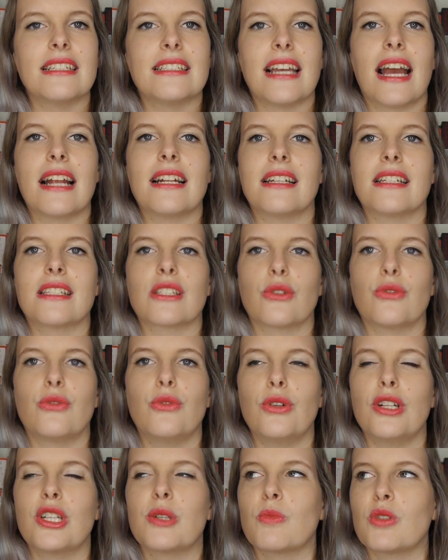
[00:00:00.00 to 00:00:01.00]
Ich hatte das
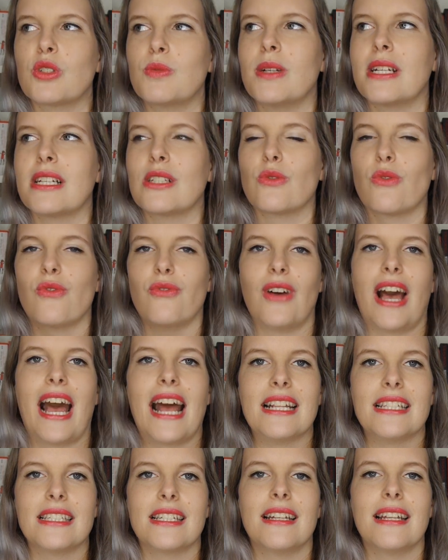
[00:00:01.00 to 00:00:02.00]
Gefühl, ich muss mir das so
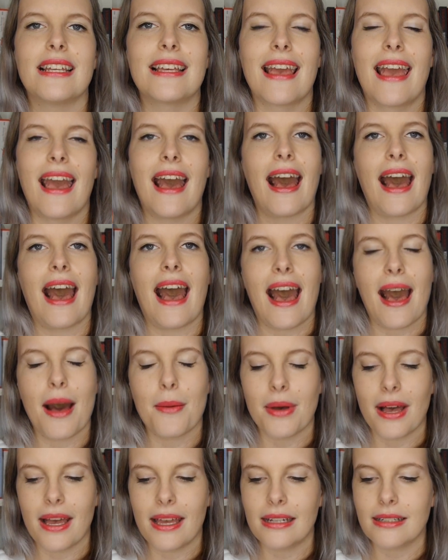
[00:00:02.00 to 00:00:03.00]
wahnsinnig
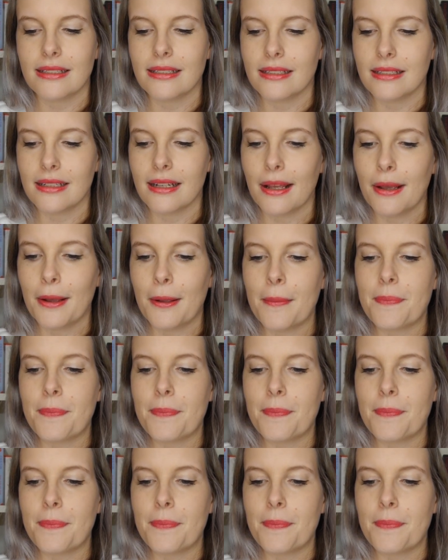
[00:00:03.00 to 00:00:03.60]
erarbeiten